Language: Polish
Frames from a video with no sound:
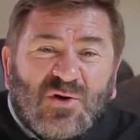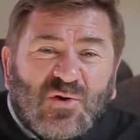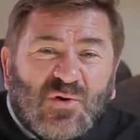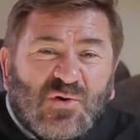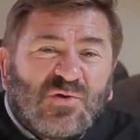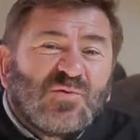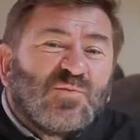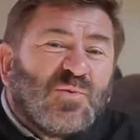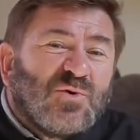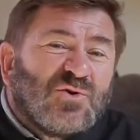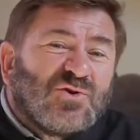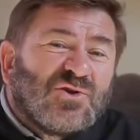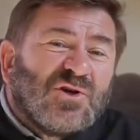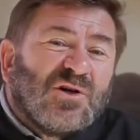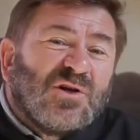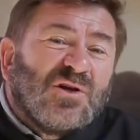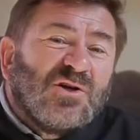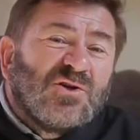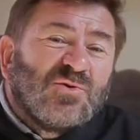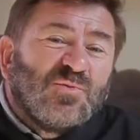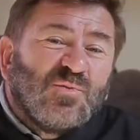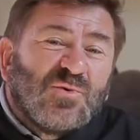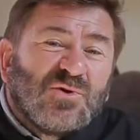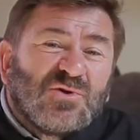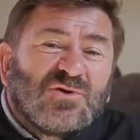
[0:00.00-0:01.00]

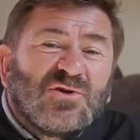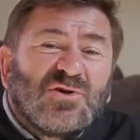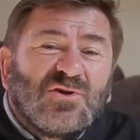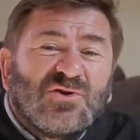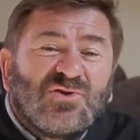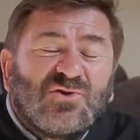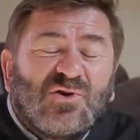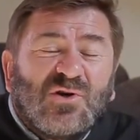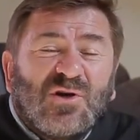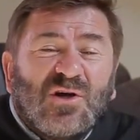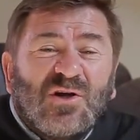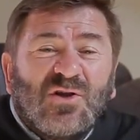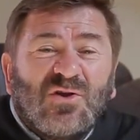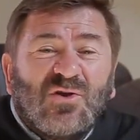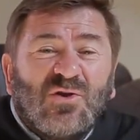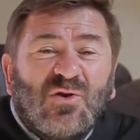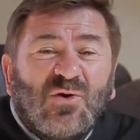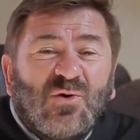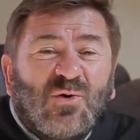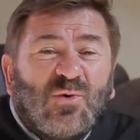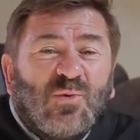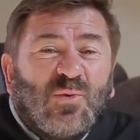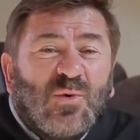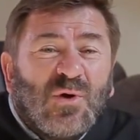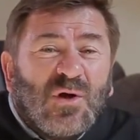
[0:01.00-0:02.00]
rozpoczęliśmy
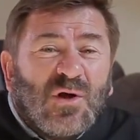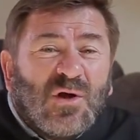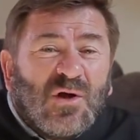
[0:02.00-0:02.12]
sześcioletnią